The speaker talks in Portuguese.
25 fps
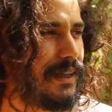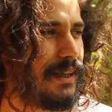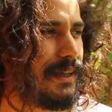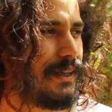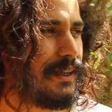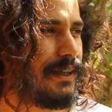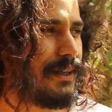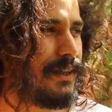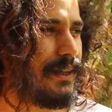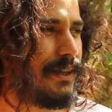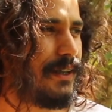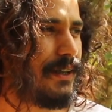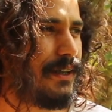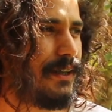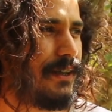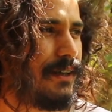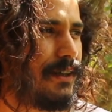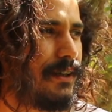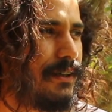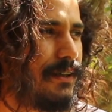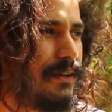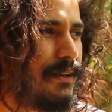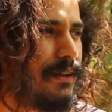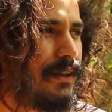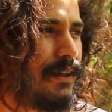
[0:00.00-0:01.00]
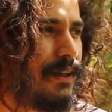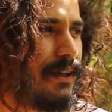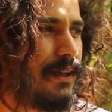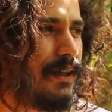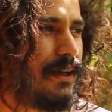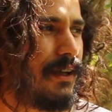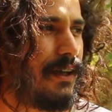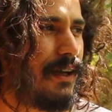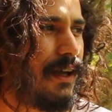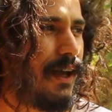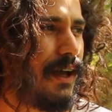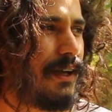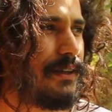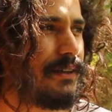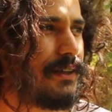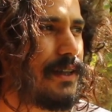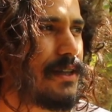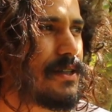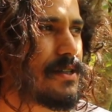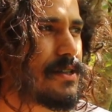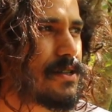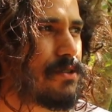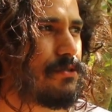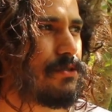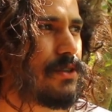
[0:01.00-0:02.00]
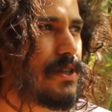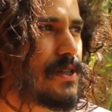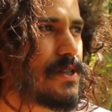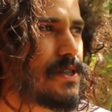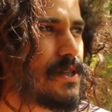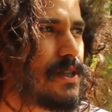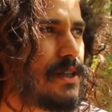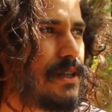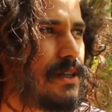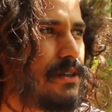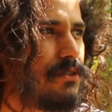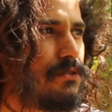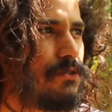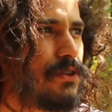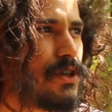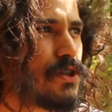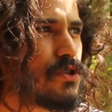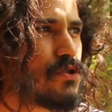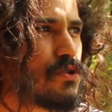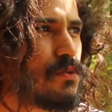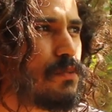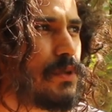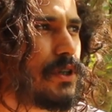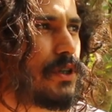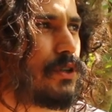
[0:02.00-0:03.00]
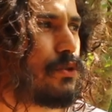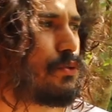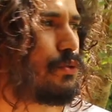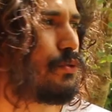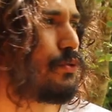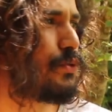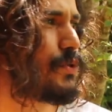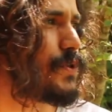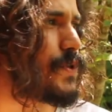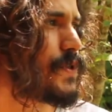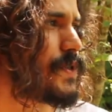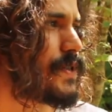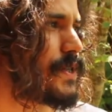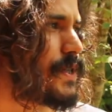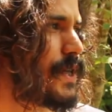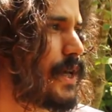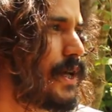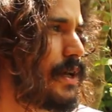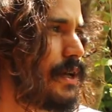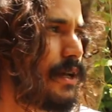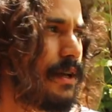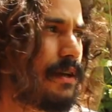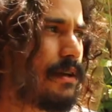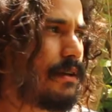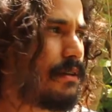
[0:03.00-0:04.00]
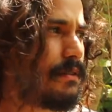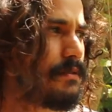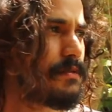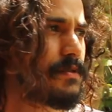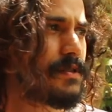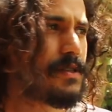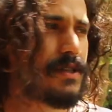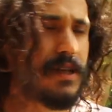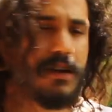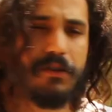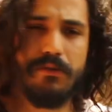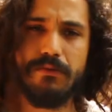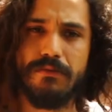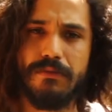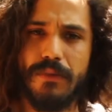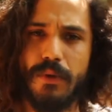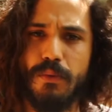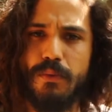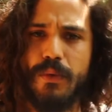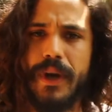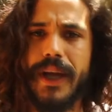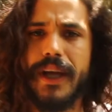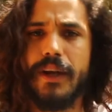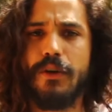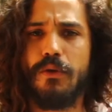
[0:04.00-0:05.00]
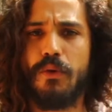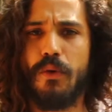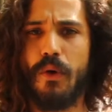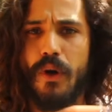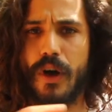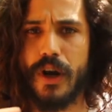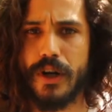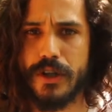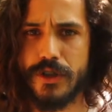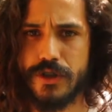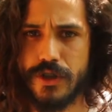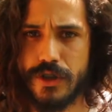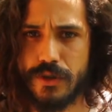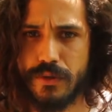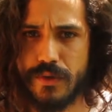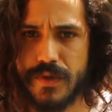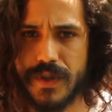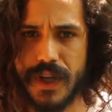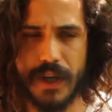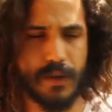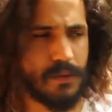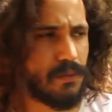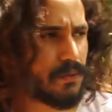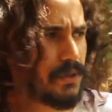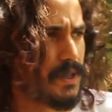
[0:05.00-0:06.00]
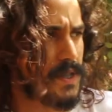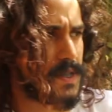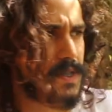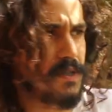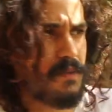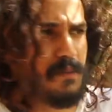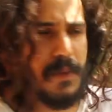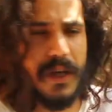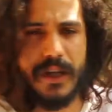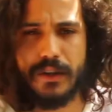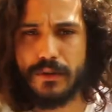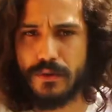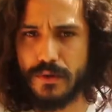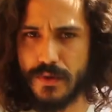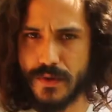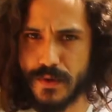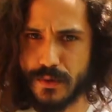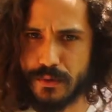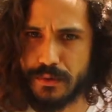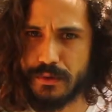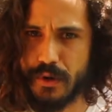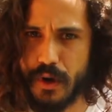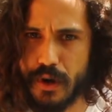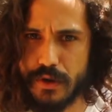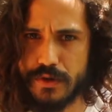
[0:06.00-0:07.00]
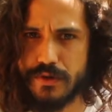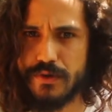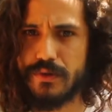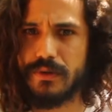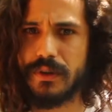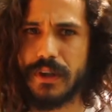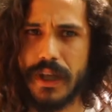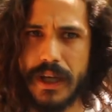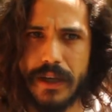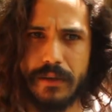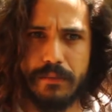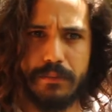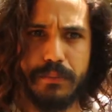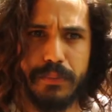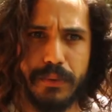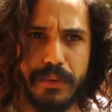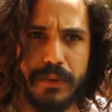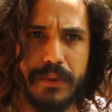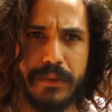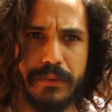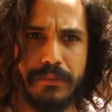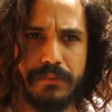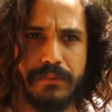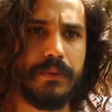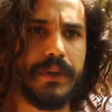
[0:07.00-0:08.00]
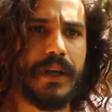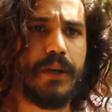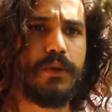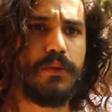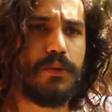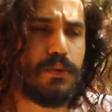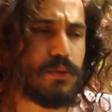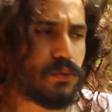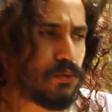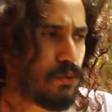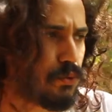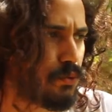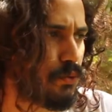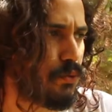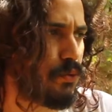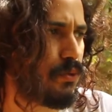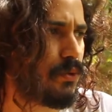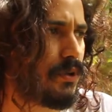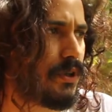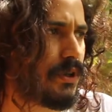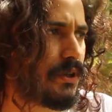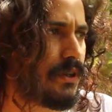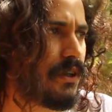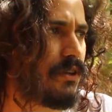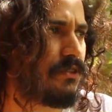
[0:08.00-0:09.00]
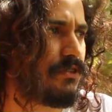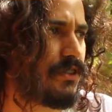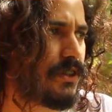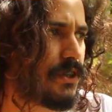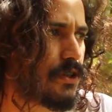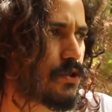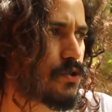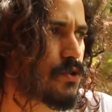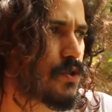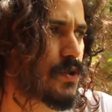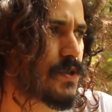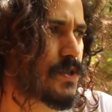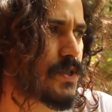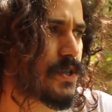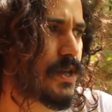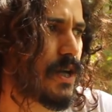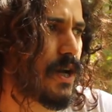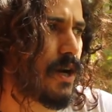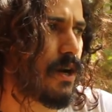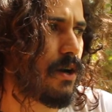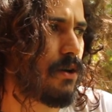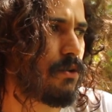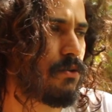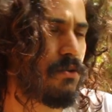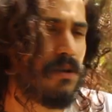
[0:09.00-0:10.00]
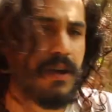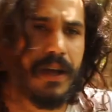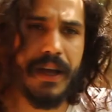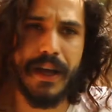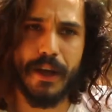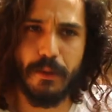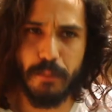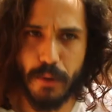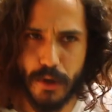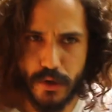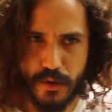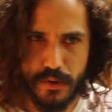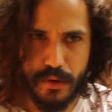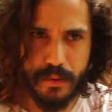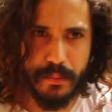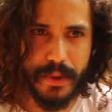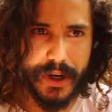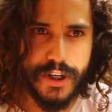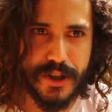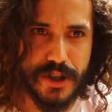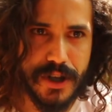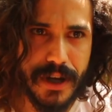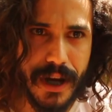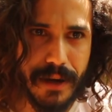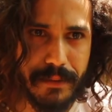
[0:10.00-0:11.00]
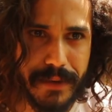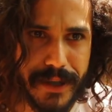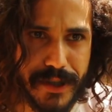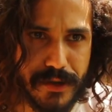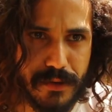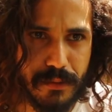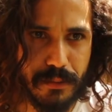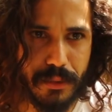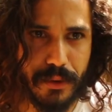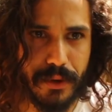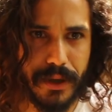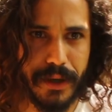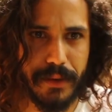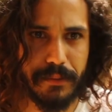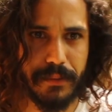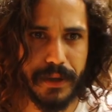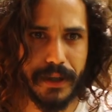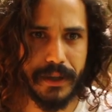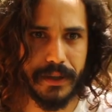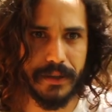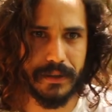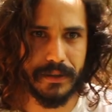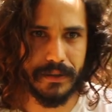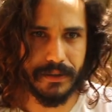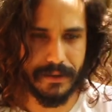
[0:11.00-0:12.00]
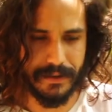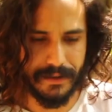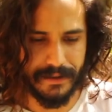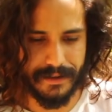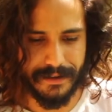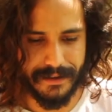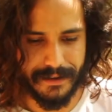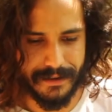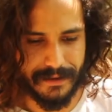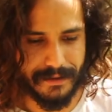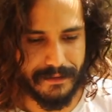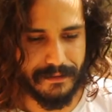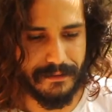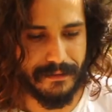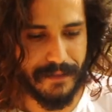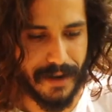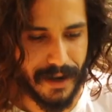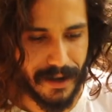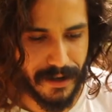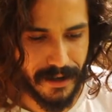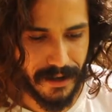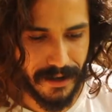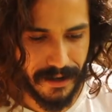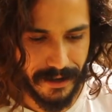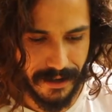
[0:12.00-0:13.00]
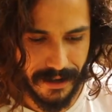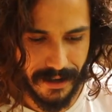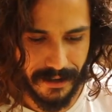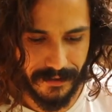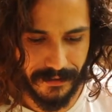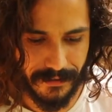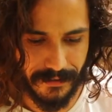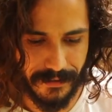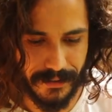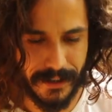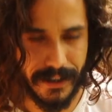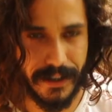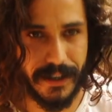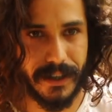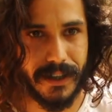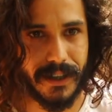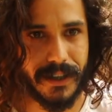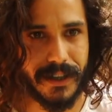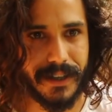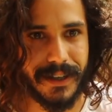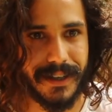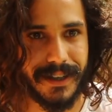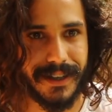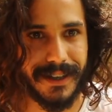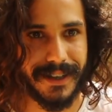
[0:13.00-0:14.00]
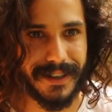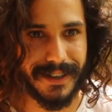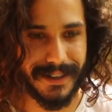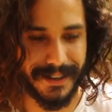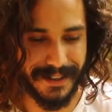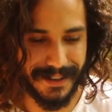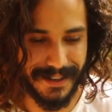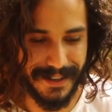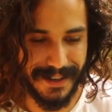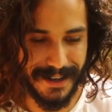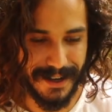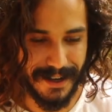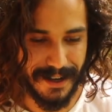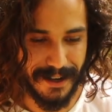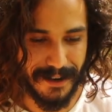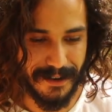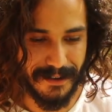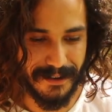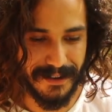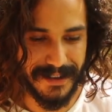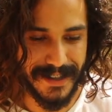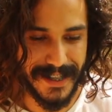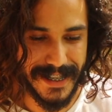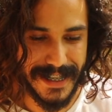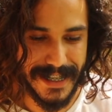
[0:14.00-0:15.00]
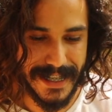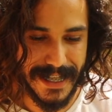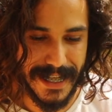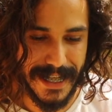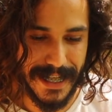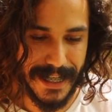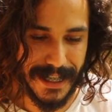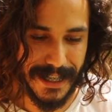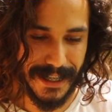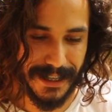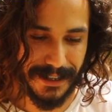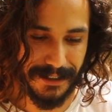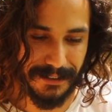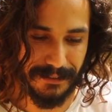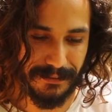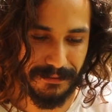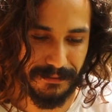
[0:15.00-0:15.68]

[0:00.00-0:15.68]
E a intenção desse livro é, sobretudo, ser, é, ser um, um, recorte dos acontecimentos do nosso tempo, da cultura, da vida social. Eu posso compartilhar mais um poema? Claro, então, porque Maravilha. aí li, os poemas vão falar, né? Sim.